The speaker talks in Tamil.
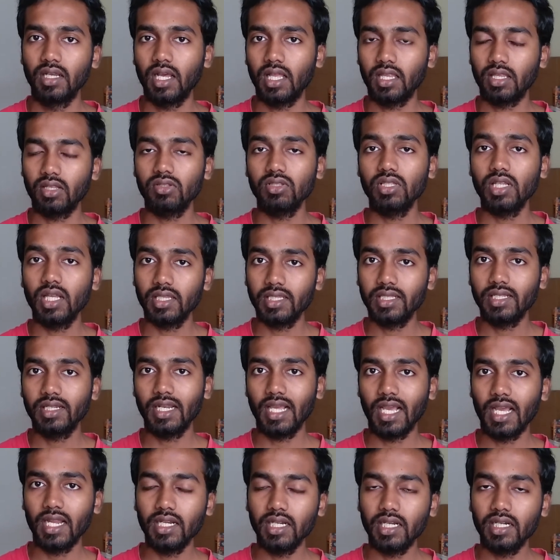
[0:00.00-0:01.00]
அதாவது அது
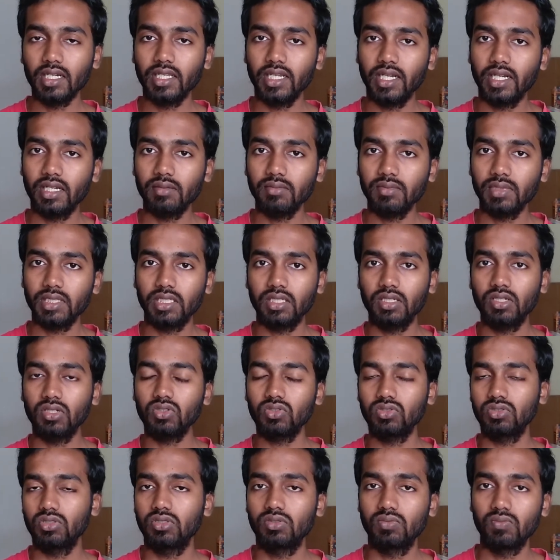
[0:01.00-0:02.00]
லேண்டான இடம் பார்த்திங்கன்னா
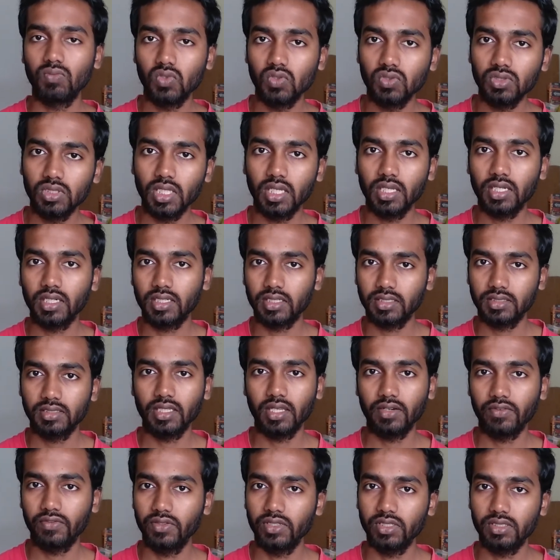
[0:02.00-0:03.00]
கொஞ்சம் ஸ்மூத்தாக இருக்கிற
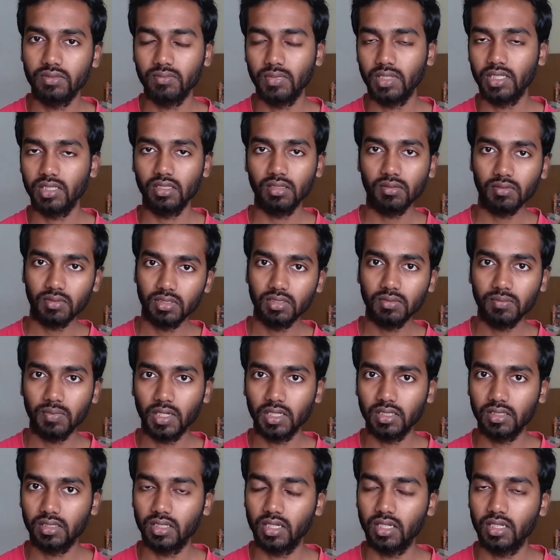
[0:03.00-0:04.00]
சர்ஃபேஸ் மாதிரி தான் வந்து
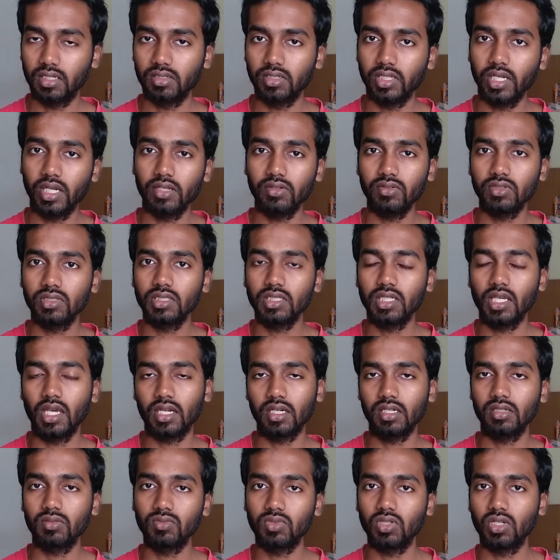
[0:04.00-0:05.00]
பார்த்துல ஏன்னா வந்து
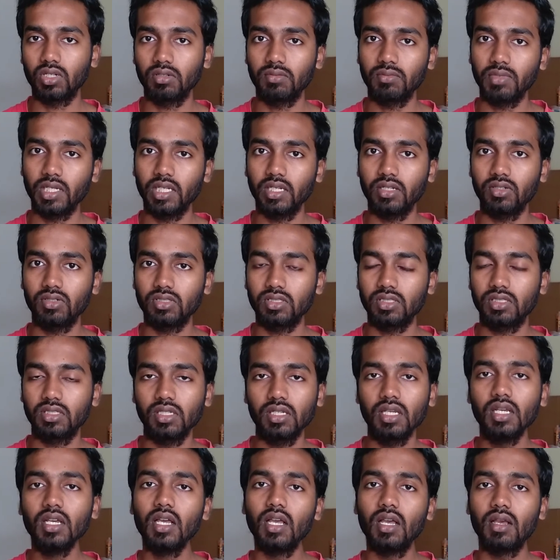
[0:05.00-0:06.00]
கரட முண்டை மேலே
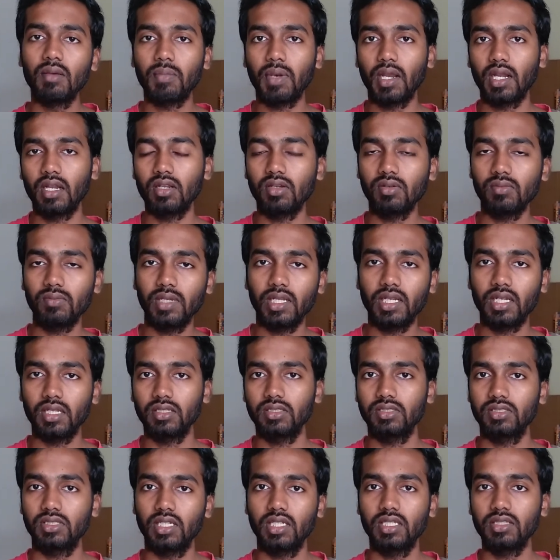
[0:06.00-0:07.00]
வந்துட்டு பள்ளம் மேலே
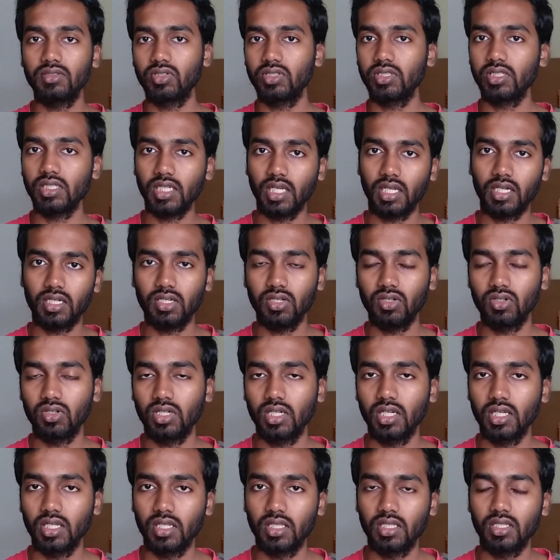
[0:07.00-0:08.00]
இருந்துச்சுன்னா அது வந்து கரெக்டாக
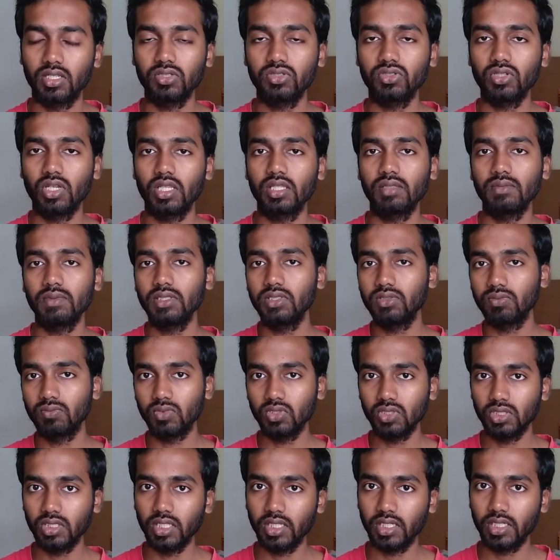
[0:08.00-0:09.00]
உட்காராது ஸோ அந்த மாதிரி
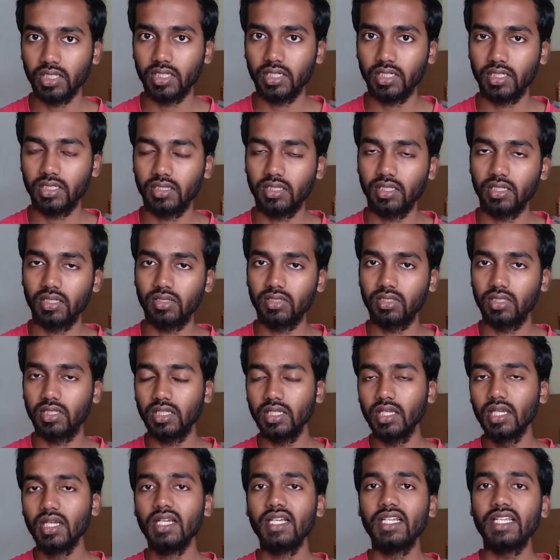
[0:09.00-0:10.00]
ஸ்மூத்தாக இருக்கிற இடத்துல
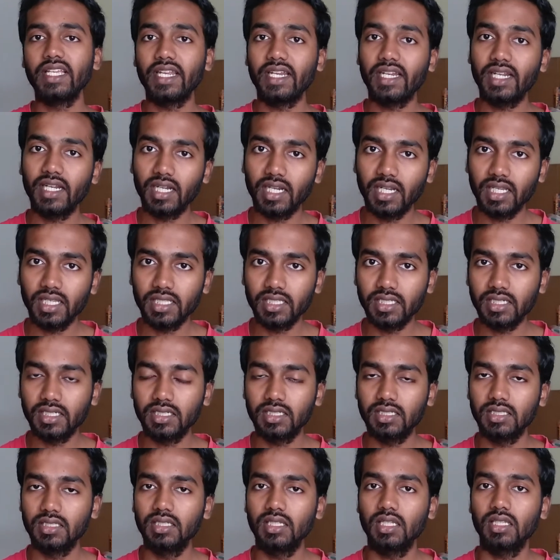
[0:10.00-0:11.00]
வந்துட்டு என்னென்னலாம்
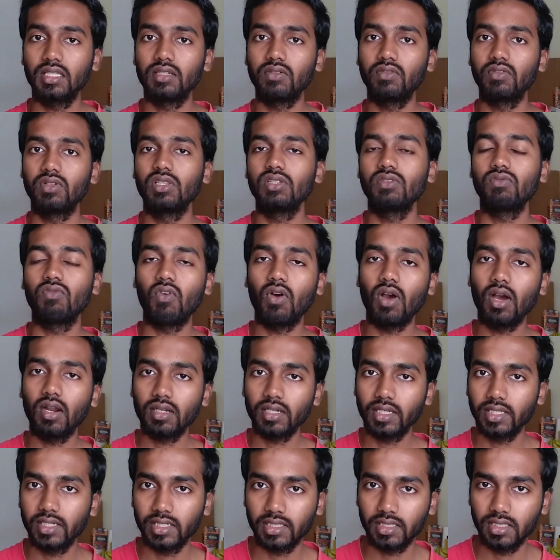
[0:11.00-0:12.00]
இருக்குது அதுக்கு வந்து
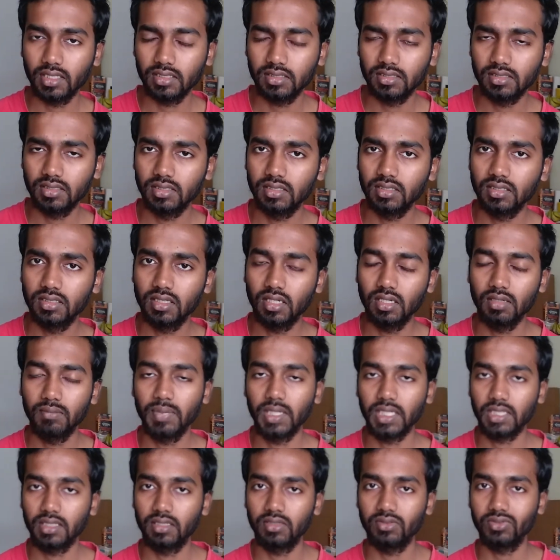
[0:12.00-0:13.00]
வாட்டர் ஏதாச்சும் இருக்கா
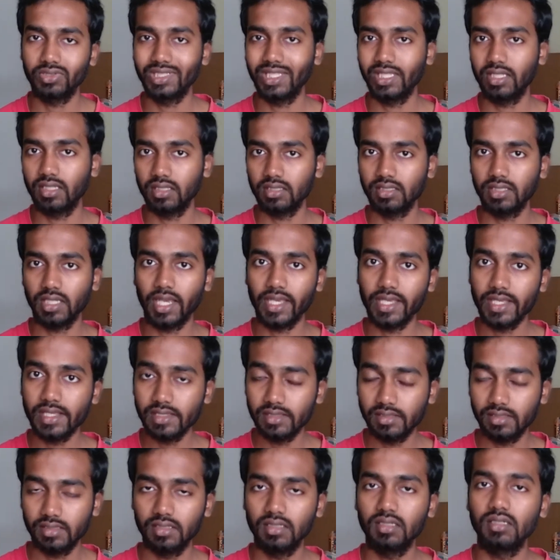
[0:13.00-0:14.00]
பக்கத்தில் வந்து ஏதாச்சும்
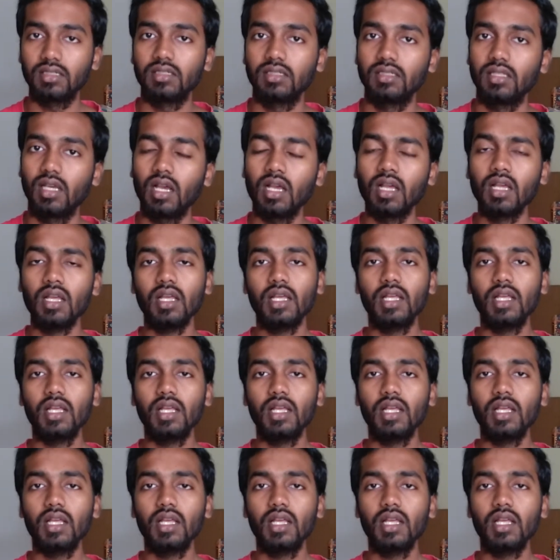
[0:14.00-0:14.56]
ஐஸ் இருக்குதா